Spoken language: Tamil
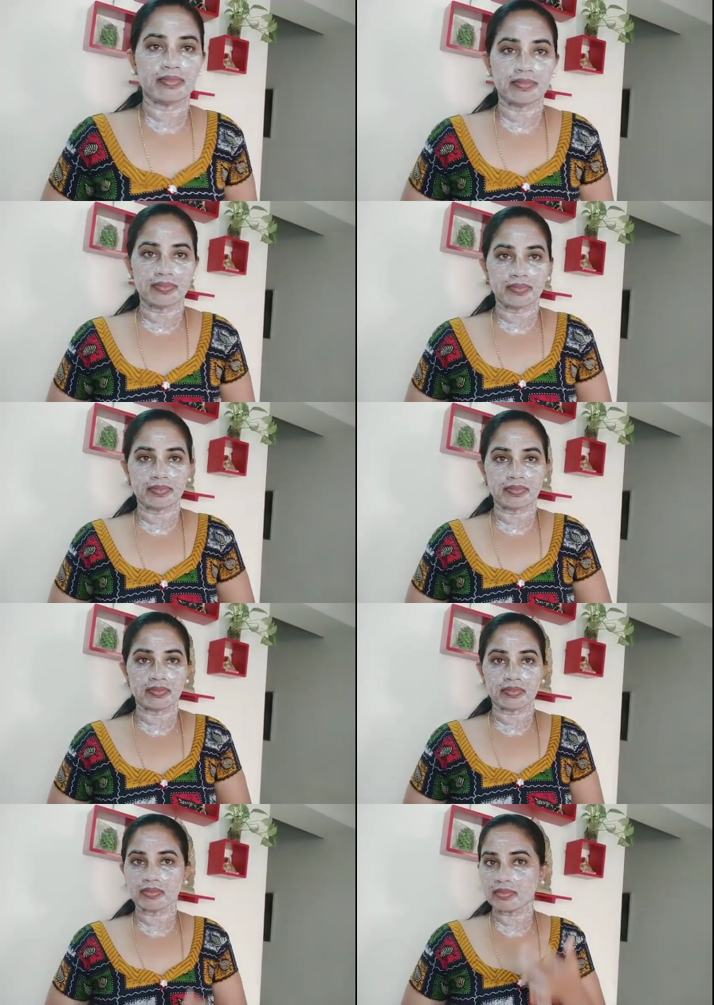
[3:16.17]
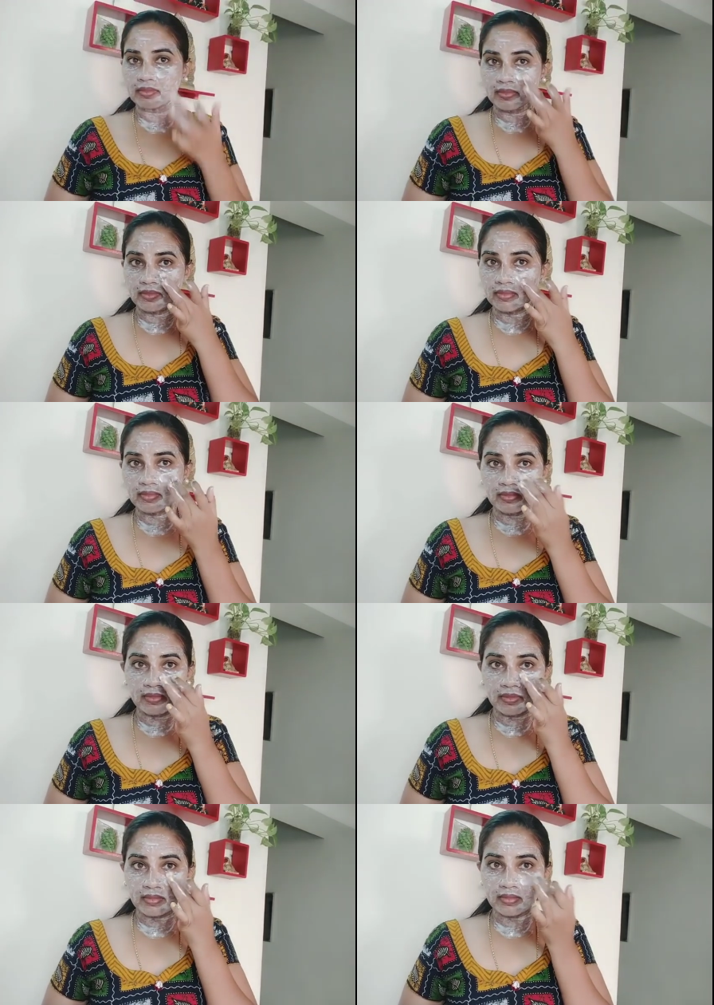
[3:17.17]
கூட நம்மளுக்கு லைட்டன்
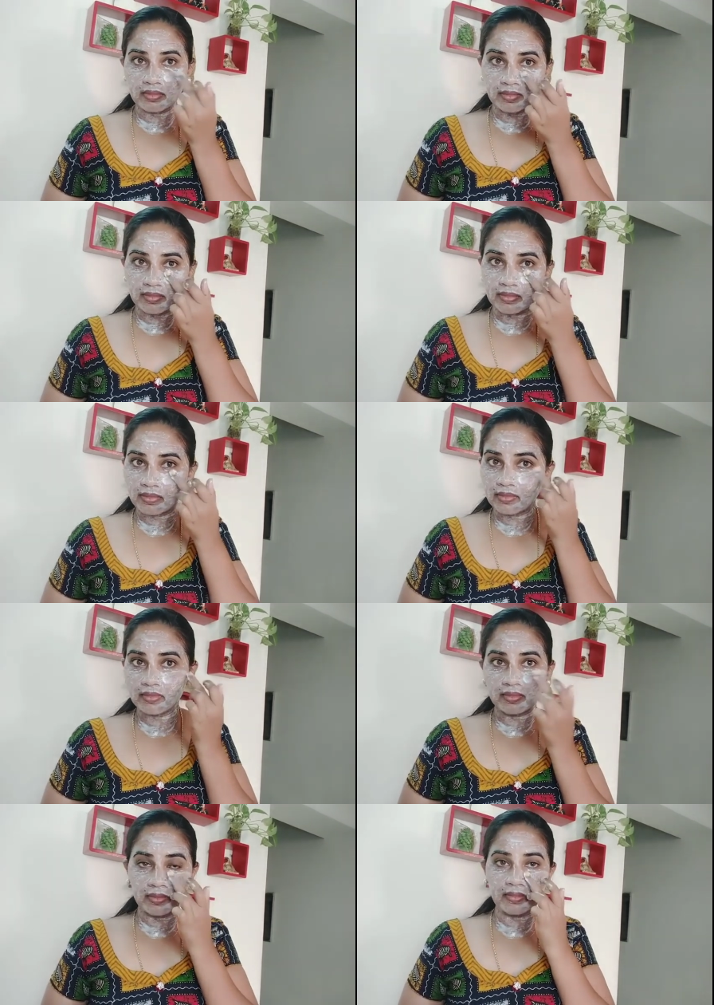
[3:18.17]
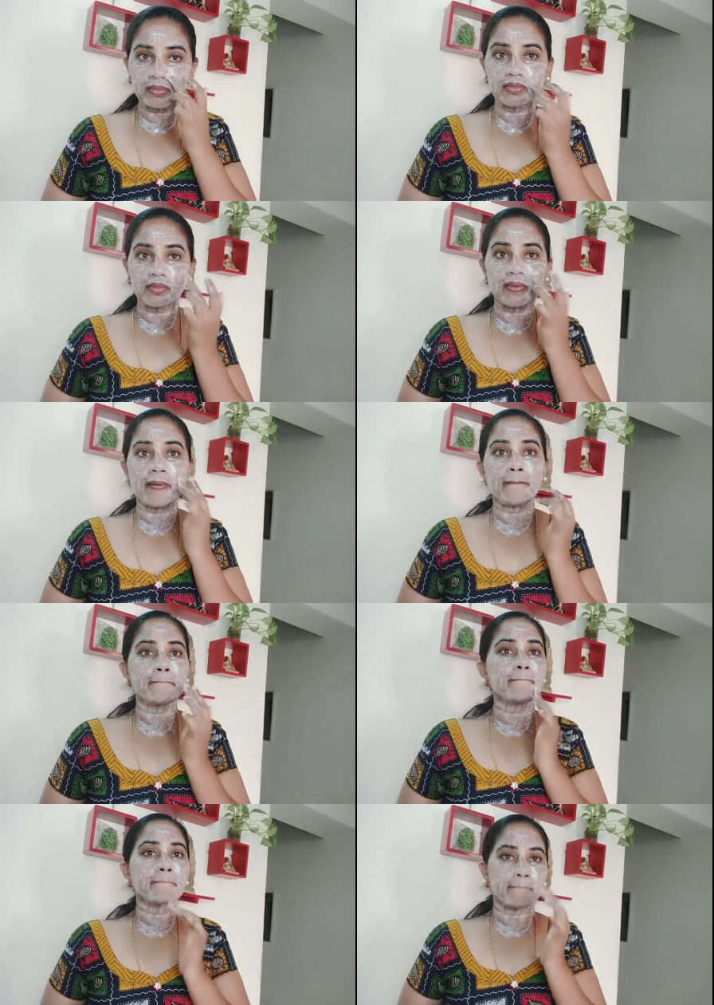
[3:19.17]
ஆகிடும் அதுக்காக தான் நம்ம இந்த மாதிரி ஒரு ஸ்க்ரப் பண்ணுறோம்